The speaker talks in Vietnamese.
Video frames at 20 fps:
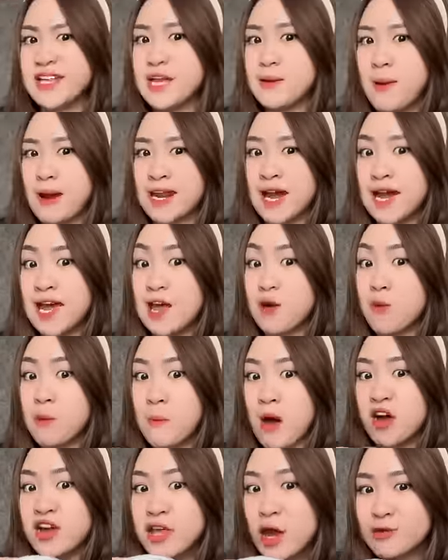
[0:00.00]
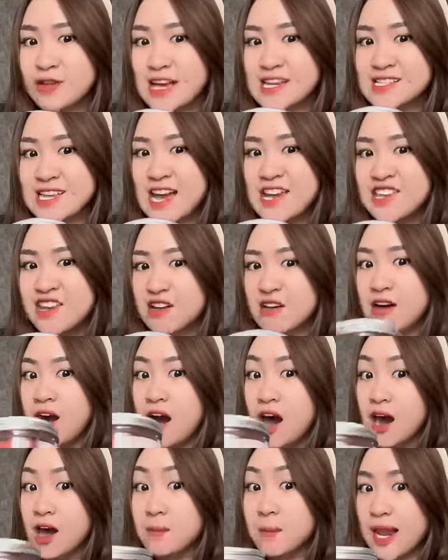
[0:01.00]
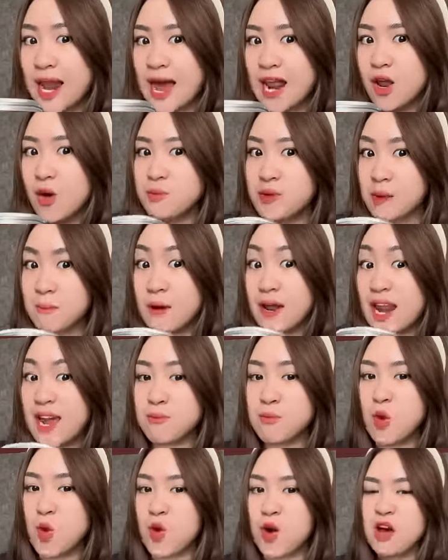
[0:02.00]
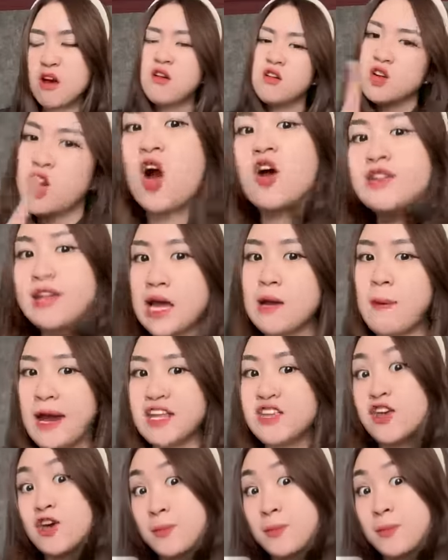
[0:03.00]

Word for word: thì bạn đã nghe qua món dâu tây sấy chưa? Hơi bị lạ lùng và mờ lem luôn á. Có thể bạn chưa